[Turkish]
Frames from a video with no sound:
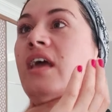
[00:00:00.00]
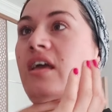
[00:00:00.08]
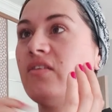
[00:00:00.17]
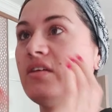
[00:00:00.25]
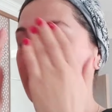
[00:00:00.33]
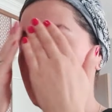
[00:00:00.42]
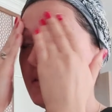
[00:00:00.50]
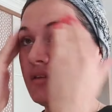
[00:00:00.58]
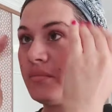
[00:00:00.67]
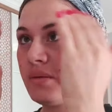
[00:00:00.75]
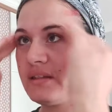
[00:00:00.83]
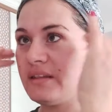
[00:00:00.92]
Evet
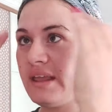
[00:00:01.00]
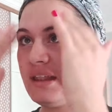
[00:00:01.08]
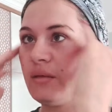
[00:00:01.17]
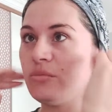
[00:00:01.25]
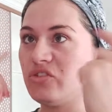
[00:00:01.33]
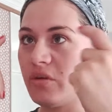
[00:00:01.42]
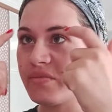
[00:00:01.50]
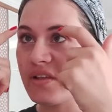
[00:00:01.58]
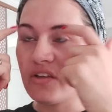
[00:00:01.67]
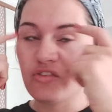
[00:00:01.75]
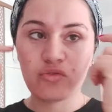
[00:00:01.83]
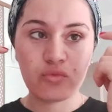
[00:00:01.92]
e, ben de ellemeyeceğim.
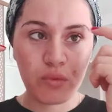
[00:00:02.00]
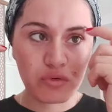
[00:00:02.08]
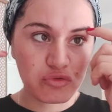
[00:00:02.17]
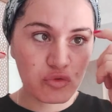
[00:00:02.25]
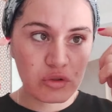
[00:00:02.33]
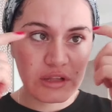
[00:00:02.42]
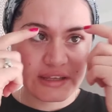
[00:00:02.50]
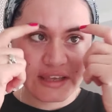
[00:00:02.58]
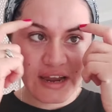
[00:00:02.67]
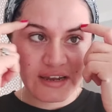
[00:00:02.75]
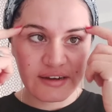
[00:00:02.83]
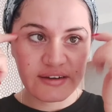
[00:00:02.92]
Sadece şu boşluk olan
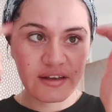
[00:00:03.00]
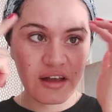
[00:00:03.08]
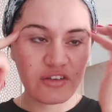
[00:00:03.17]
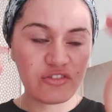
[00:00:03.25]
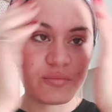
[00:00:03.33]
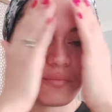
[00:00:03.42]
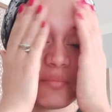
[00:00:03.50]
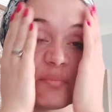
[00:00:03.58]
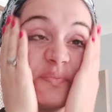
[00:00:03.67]
yerlerini kaş